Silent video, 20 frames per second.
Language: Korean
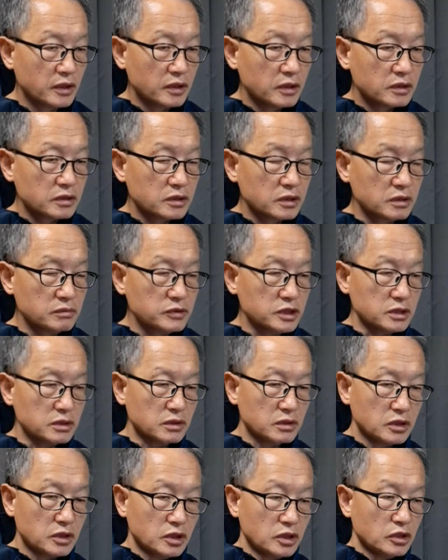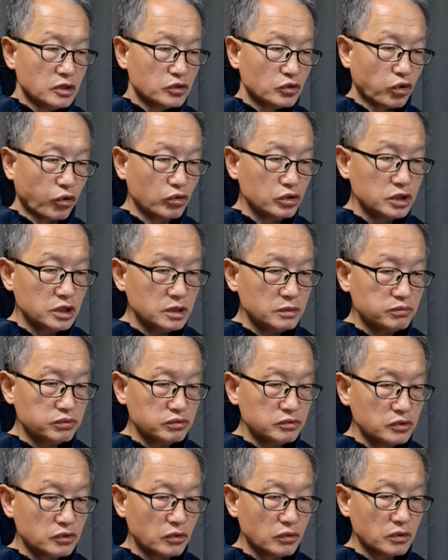그러면
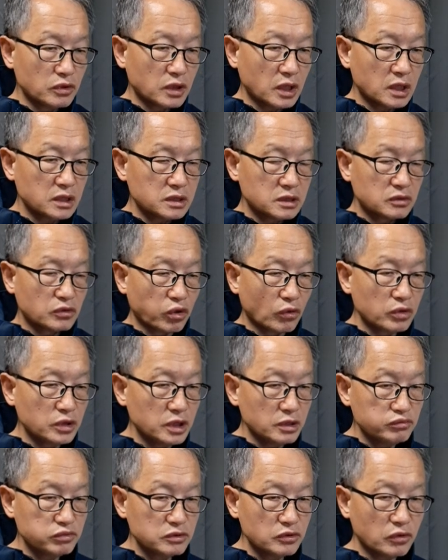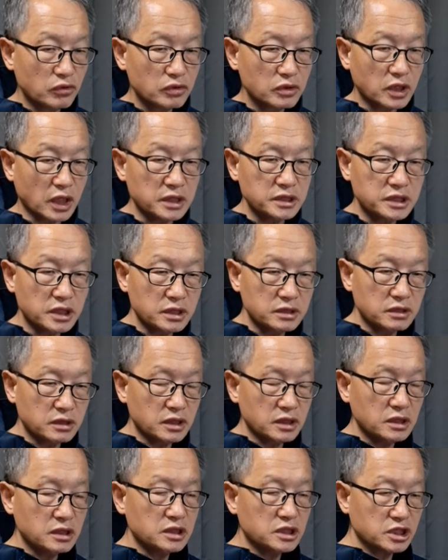독립운동가 독립운동
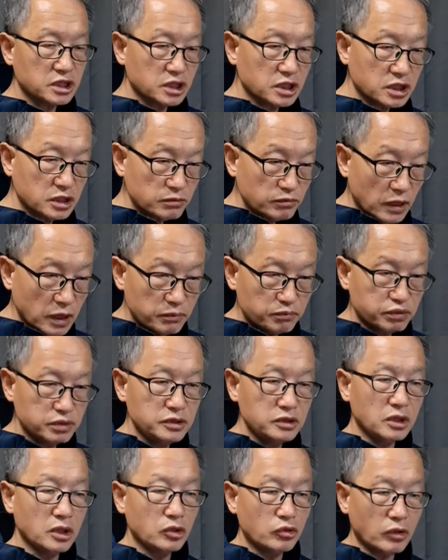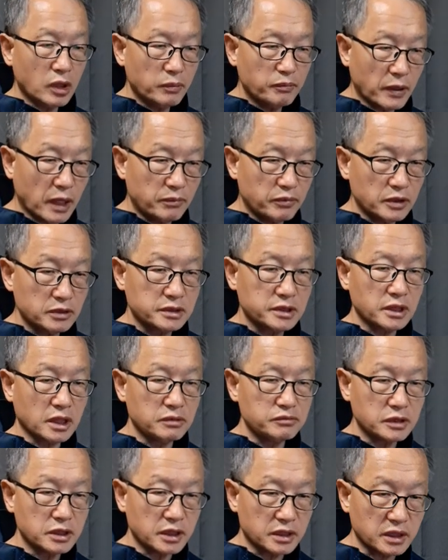단체들이 심한 분열과 파벌
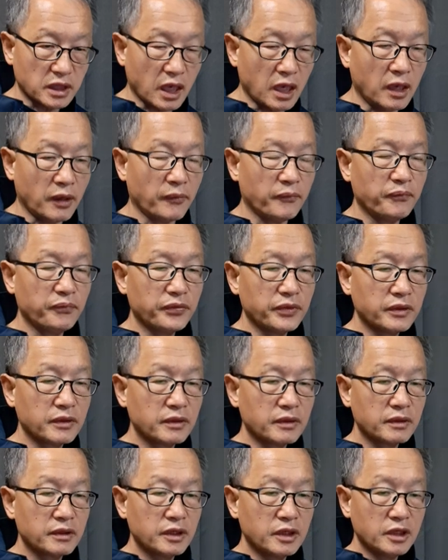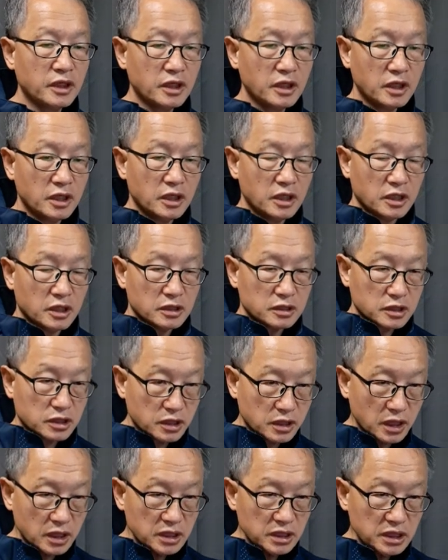싸움을 했다.
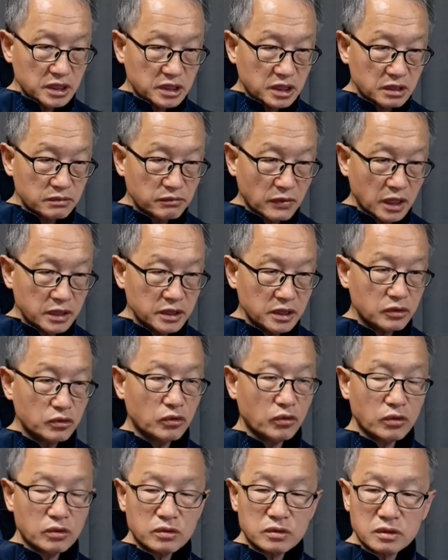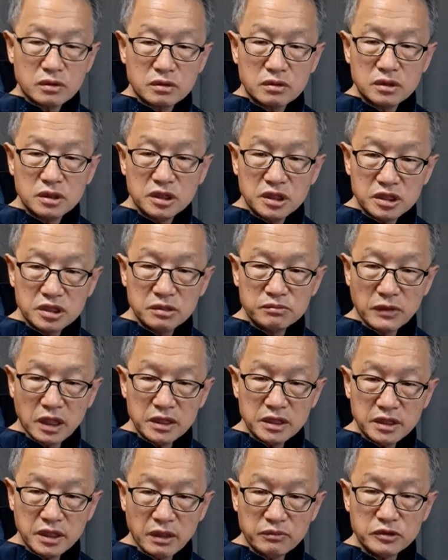그게 이승만이 꼭
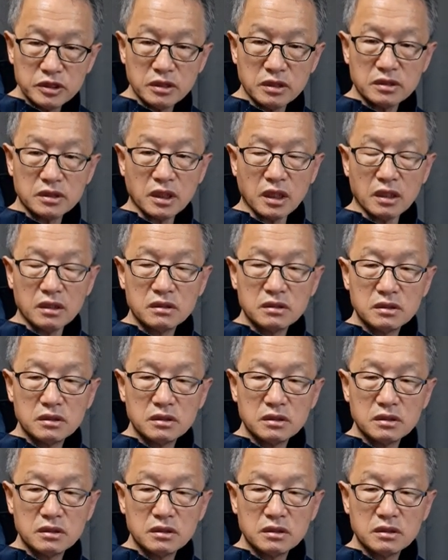이승만이 때문이었다.